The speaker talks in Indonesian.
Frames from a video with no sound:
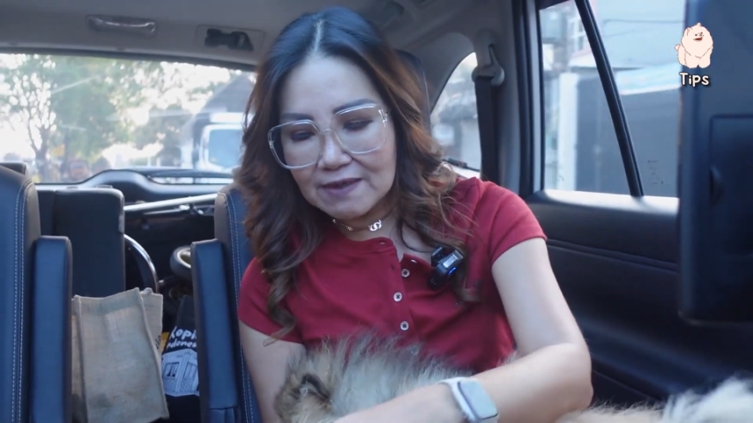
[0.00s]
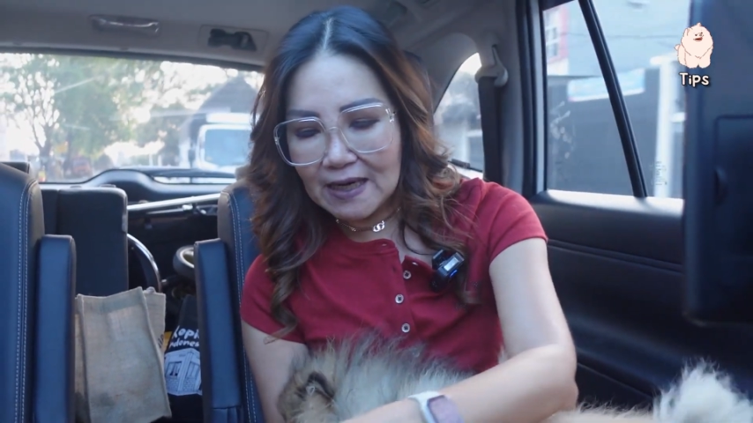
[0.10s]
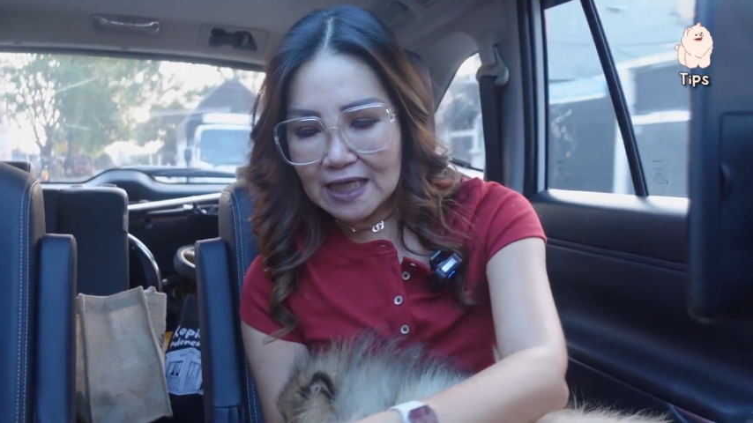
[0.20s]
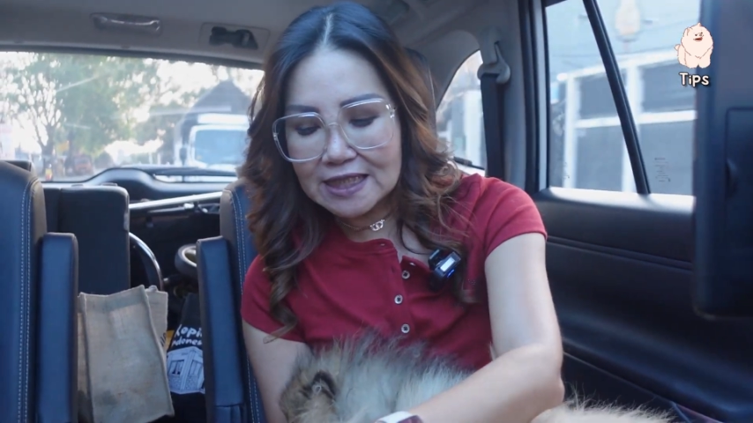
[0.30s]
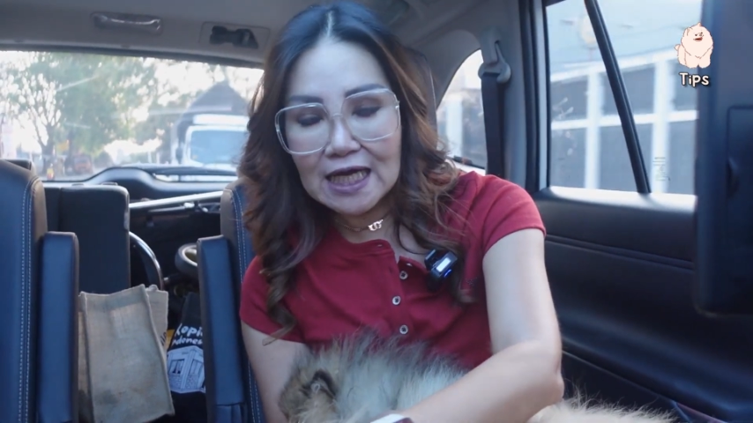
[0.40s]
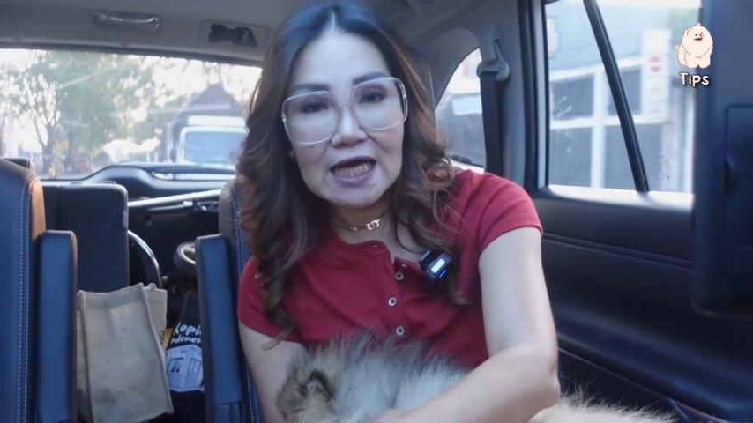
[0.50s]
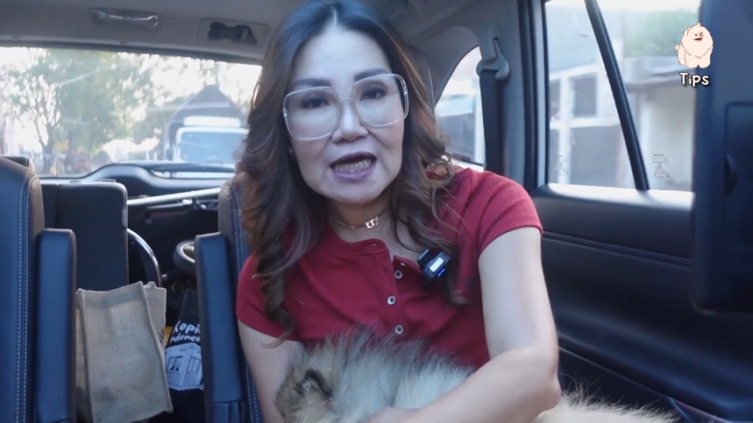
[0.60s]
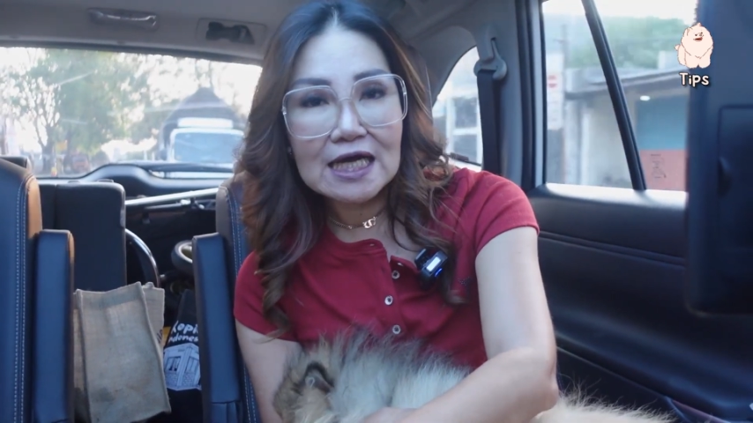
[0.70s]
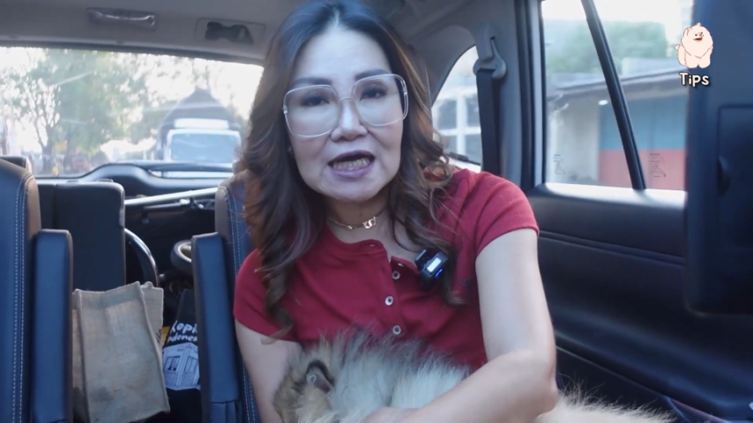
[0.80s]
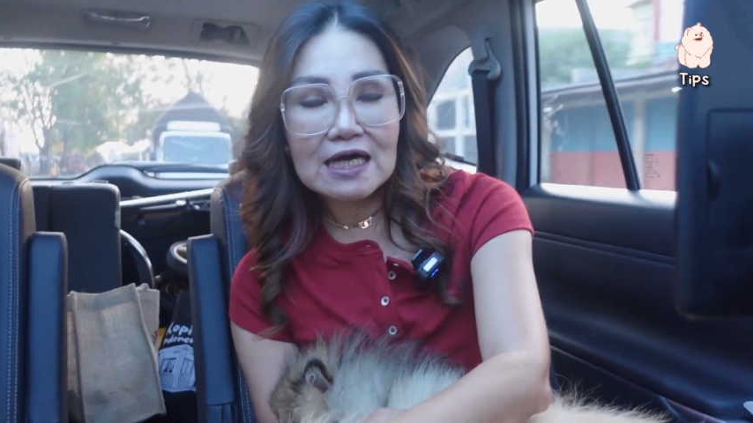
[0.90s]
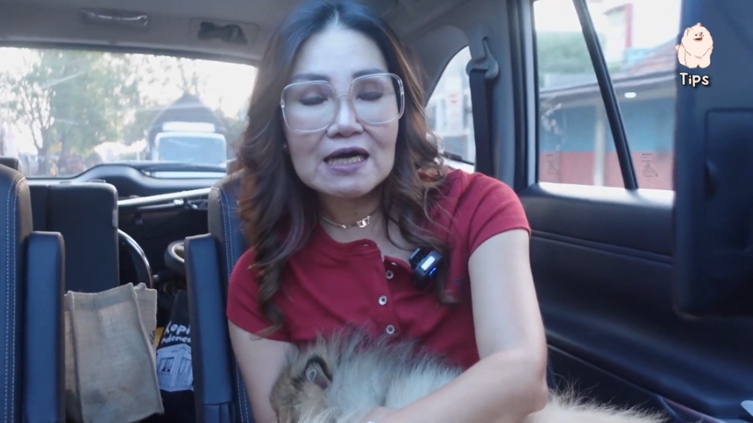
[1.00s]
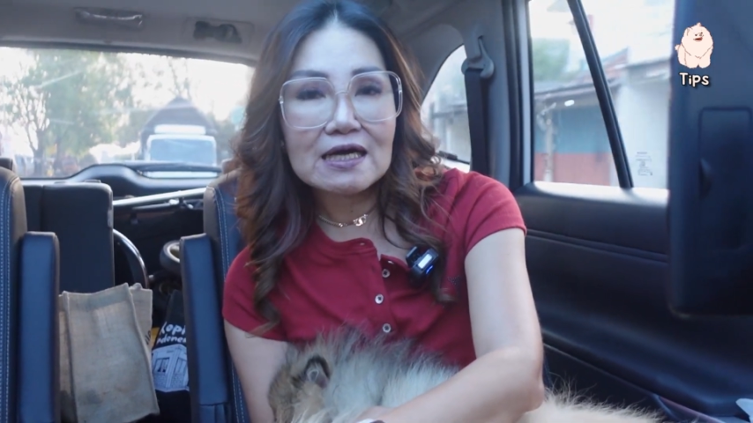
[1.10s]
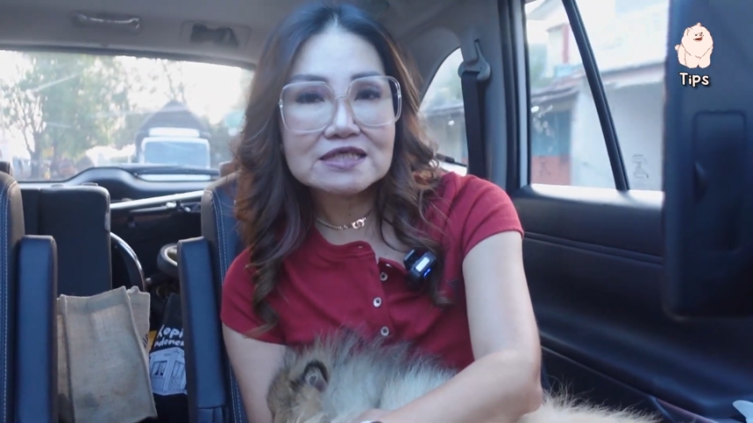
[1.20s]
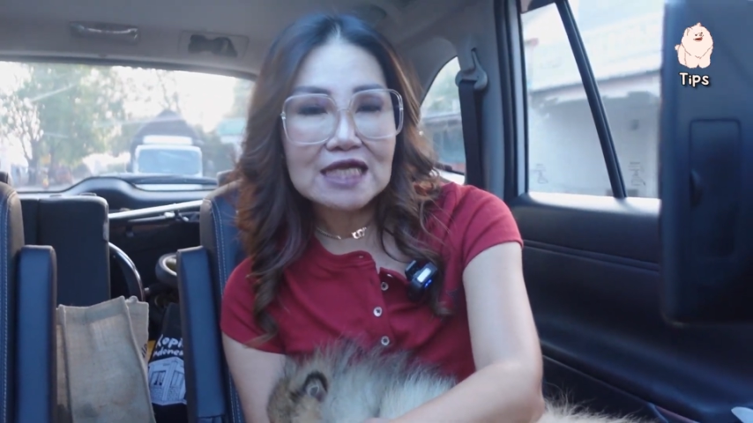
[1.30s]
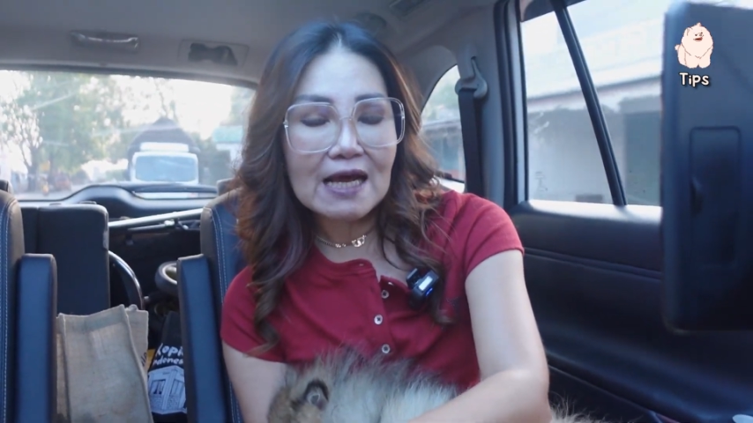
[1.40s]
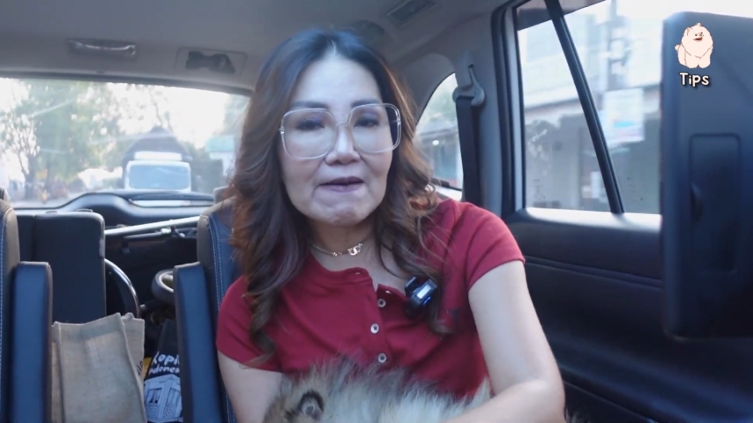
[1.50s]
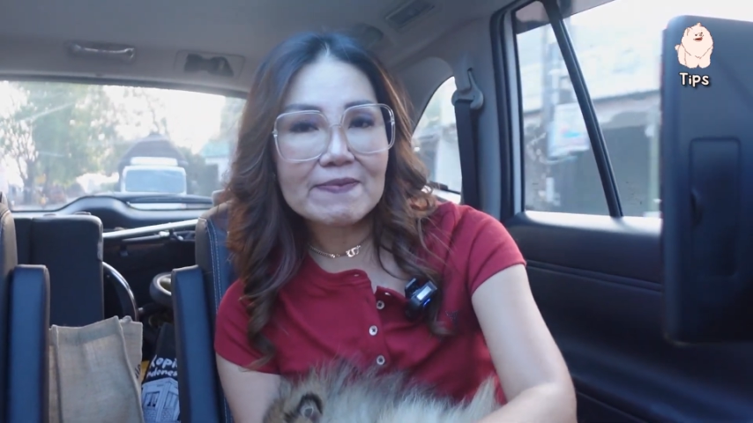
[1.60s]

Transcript: ibaratnya uh, selama